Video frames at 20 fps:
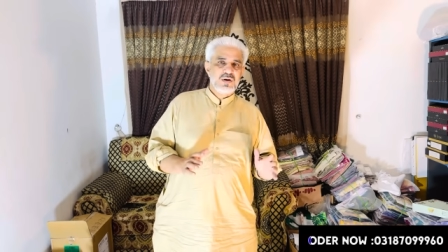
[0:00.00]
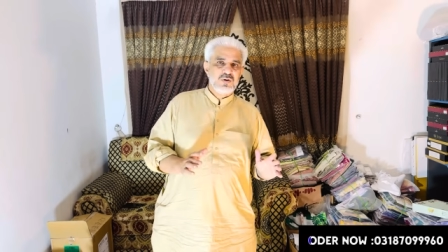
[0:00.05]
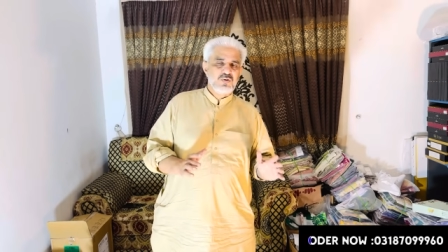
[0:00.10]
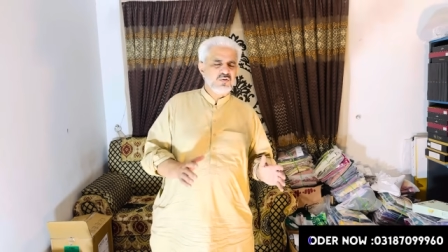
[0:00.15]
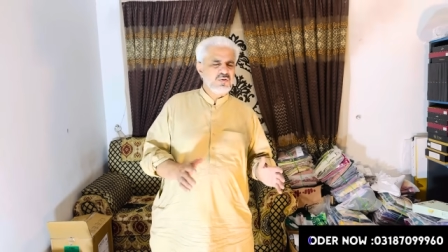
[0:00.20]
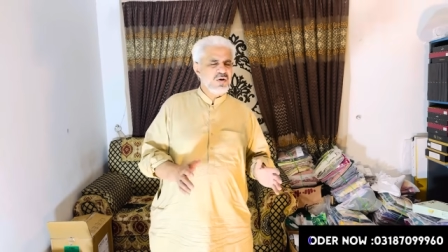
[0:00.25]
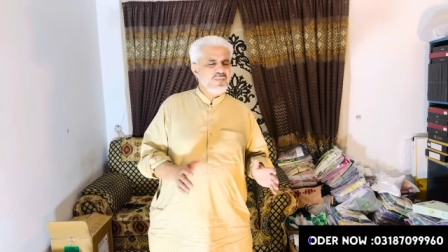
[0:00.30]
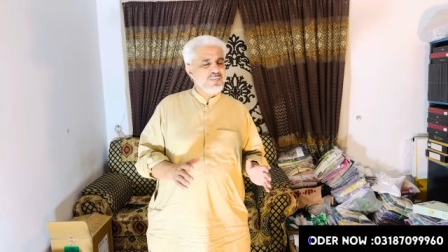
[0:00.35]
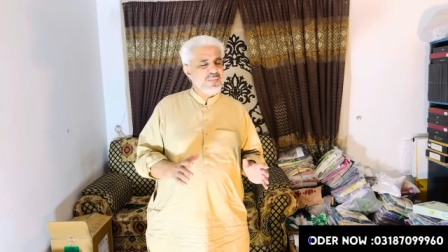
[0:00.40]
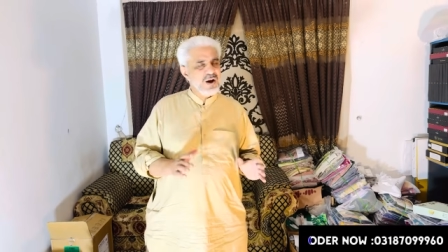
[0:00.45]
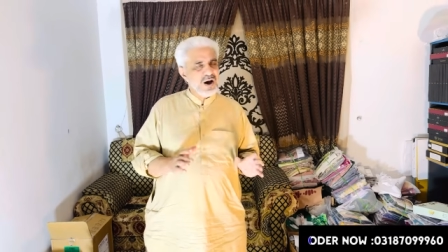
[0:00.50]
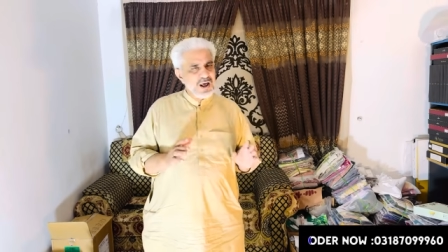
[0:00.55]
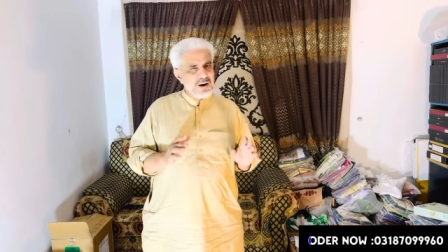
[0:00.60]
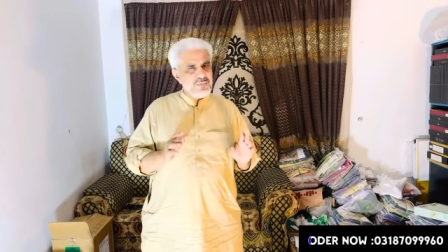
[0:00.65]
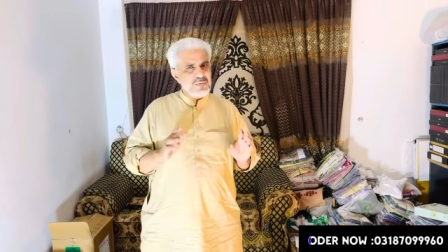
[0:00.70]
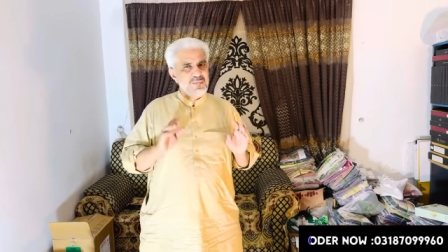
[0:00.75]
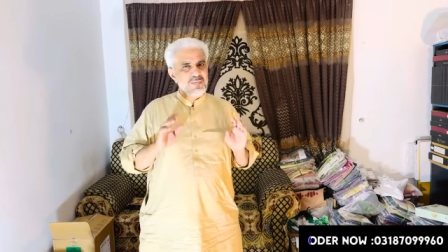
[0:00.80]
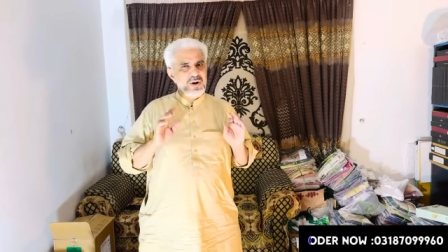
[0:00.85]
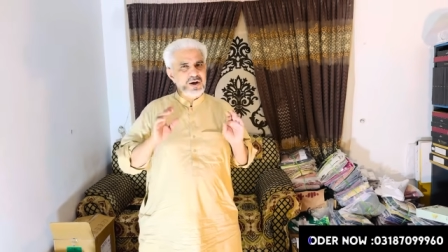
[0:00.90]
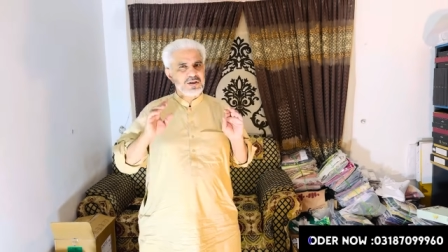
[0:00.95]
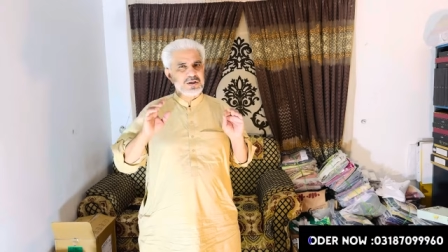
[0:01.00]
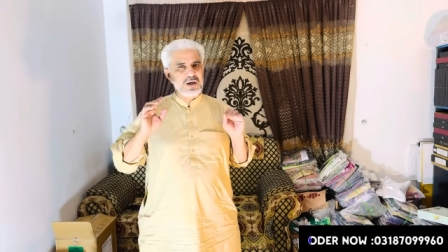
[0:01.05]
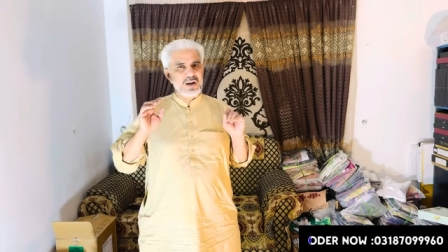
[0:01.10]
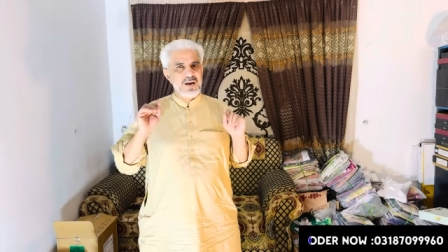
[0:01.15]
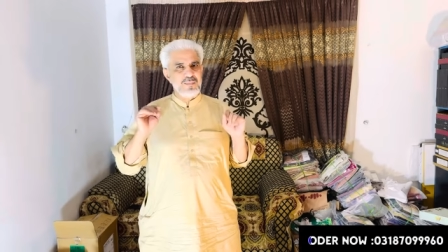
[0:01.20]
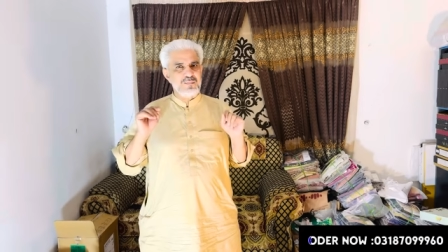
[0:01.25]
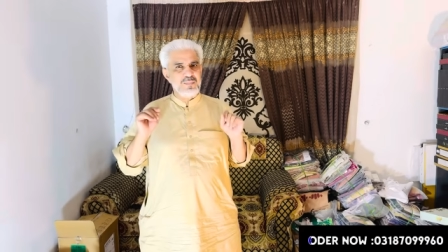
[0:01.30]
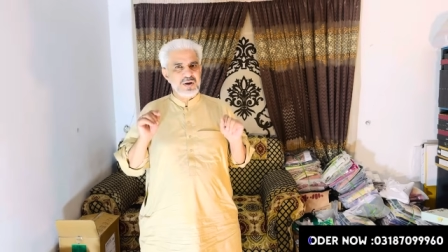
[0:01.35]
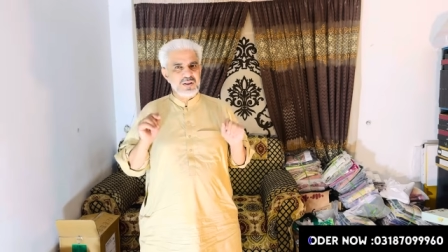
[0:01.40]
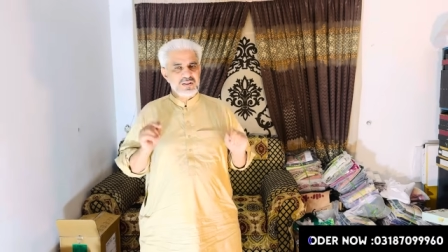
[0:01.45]
क्योंकि माल भी
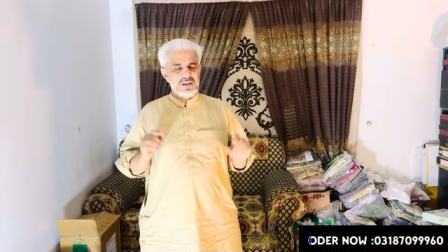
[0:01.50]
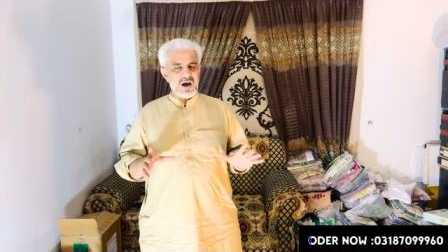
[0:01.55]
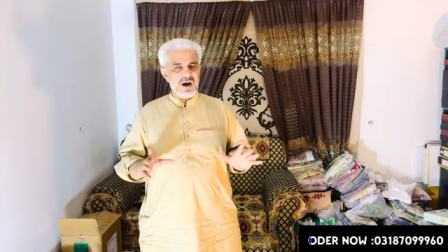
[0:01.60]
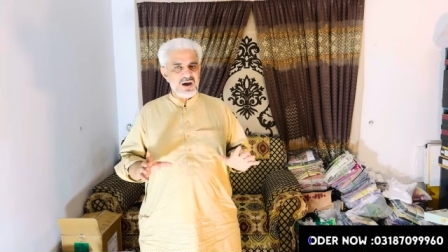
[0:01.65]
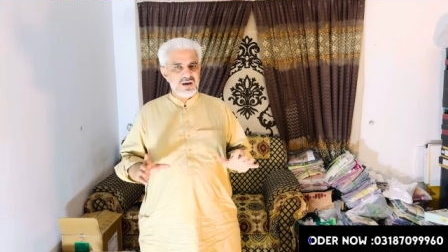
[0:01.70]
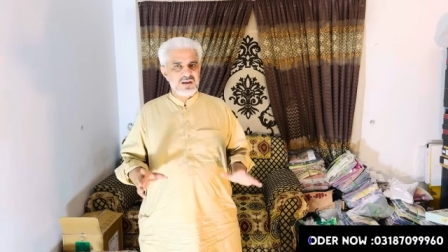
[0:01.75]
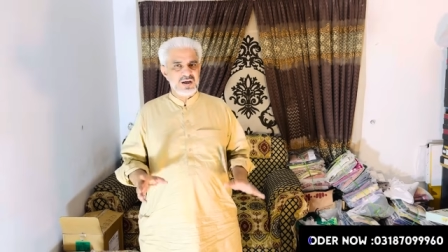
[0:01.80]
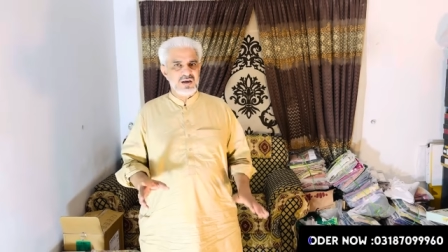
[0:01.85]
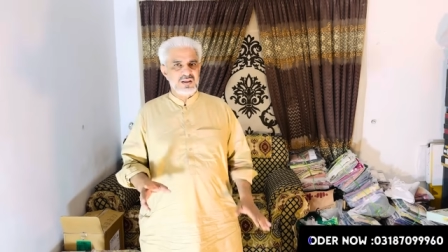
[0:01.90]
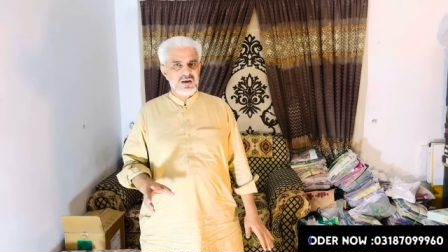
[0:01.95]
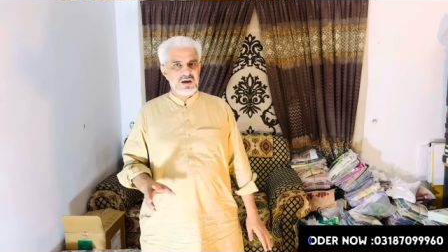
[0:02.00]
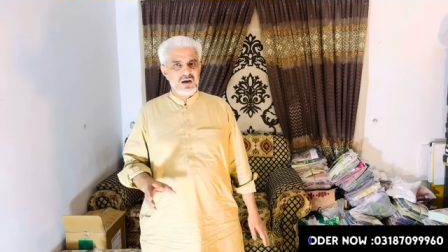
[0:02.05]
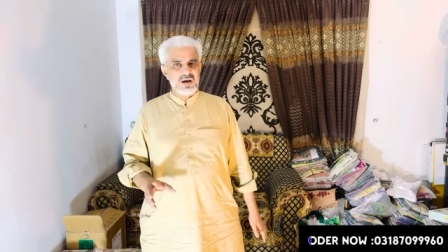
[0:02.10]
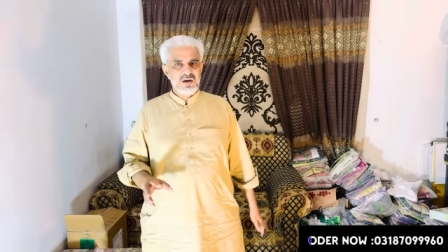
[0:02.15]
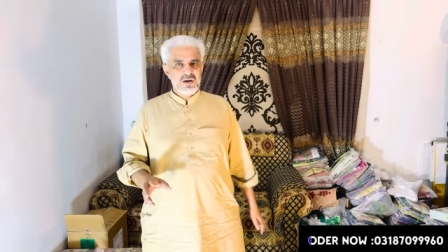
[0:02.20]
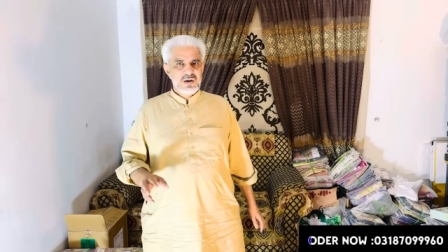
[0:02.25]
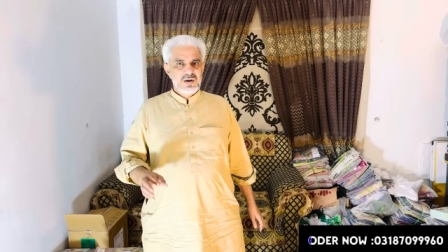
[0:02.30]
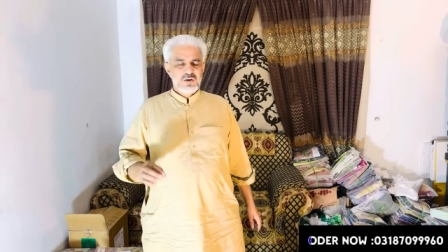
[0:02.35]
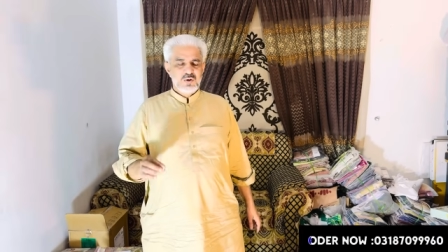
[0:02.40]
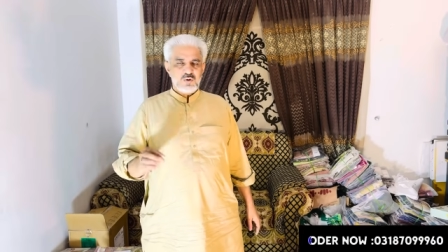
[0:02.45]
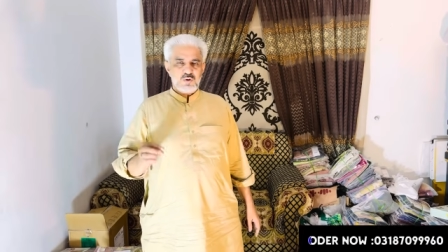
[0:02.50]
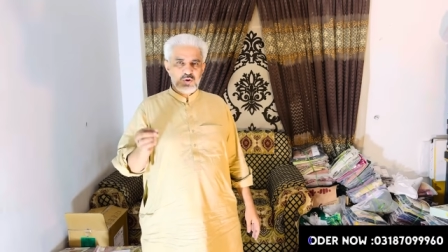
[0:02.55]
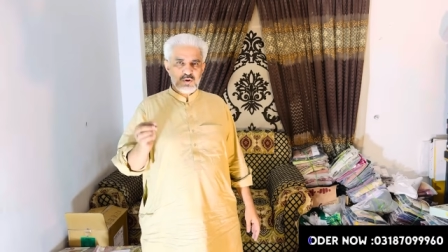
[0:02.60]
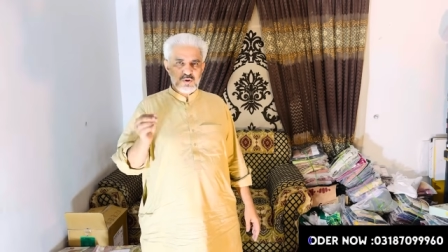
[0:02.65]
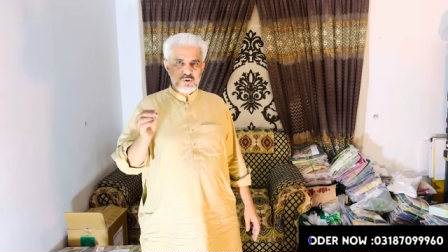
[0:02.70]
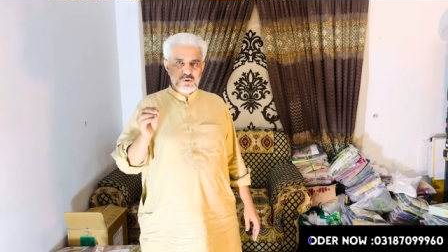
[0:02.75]
माशाल्लाह बेतहाशा था तो